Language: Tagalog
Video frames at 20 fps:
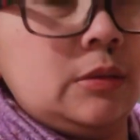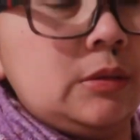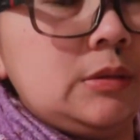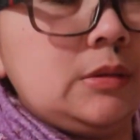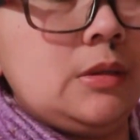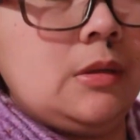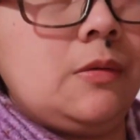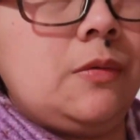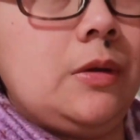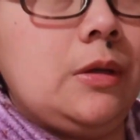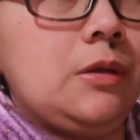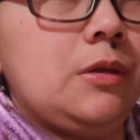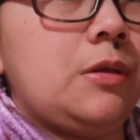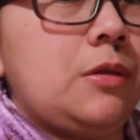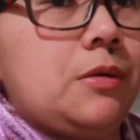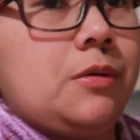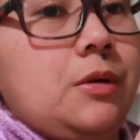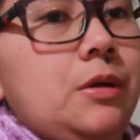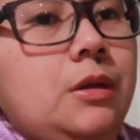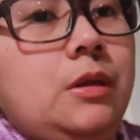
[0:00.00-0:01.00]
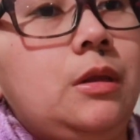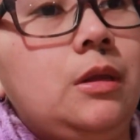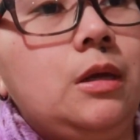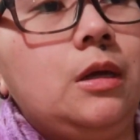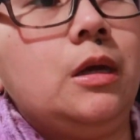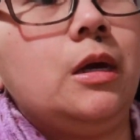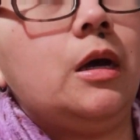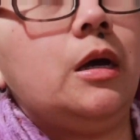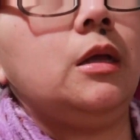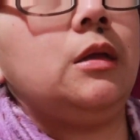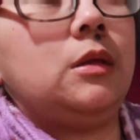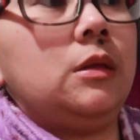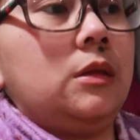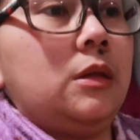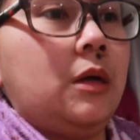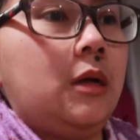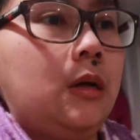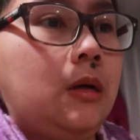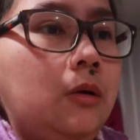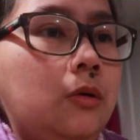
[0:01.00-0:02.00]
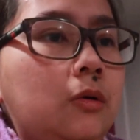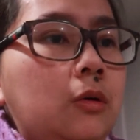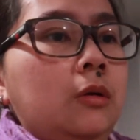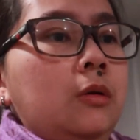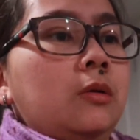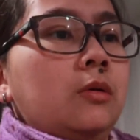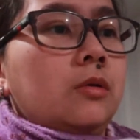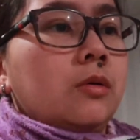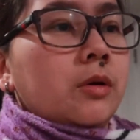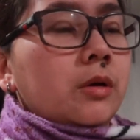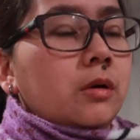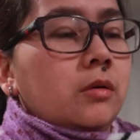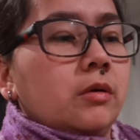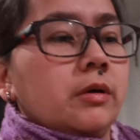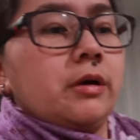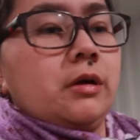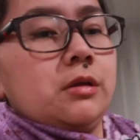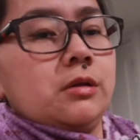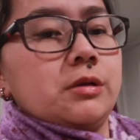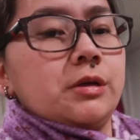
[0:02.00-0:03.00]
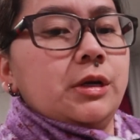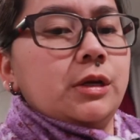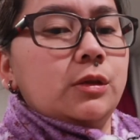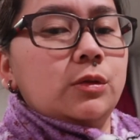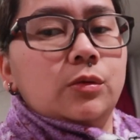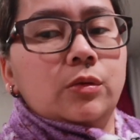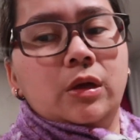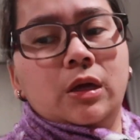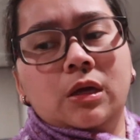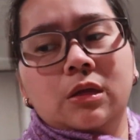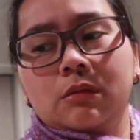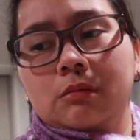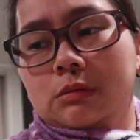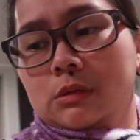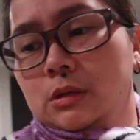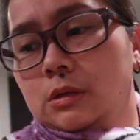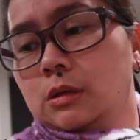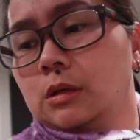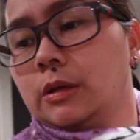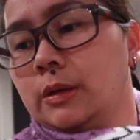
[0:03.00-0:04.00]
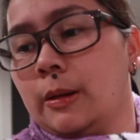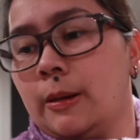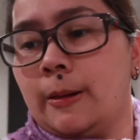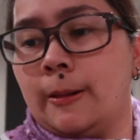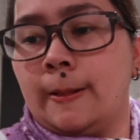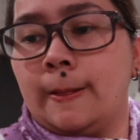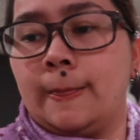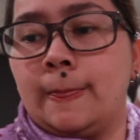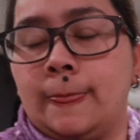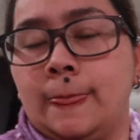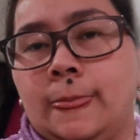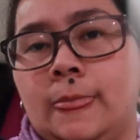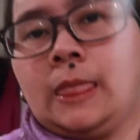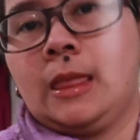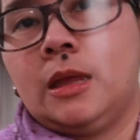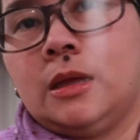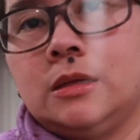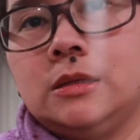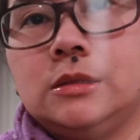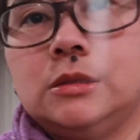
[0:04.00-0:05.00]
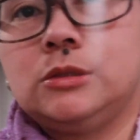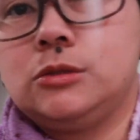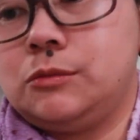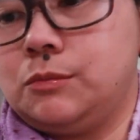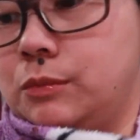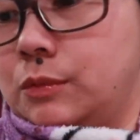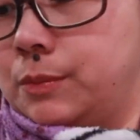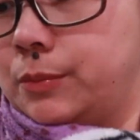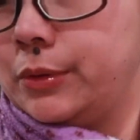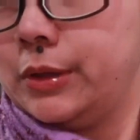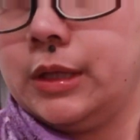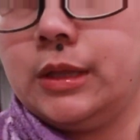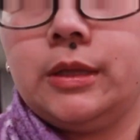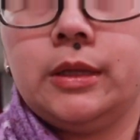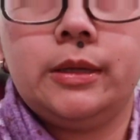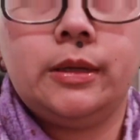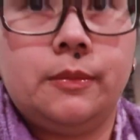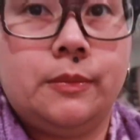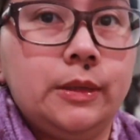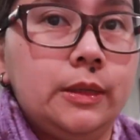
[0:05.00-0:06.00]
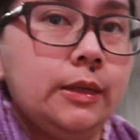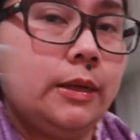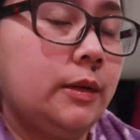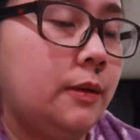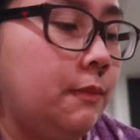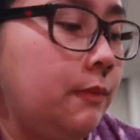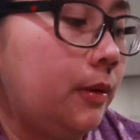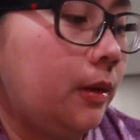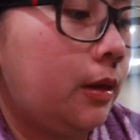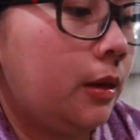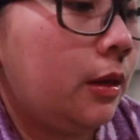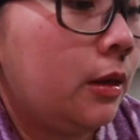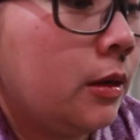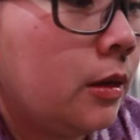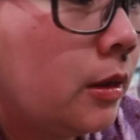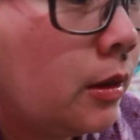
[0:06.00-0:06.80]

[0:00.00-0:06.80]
7.30 yata or quarter to 8. So, pupuyat pa naman kami.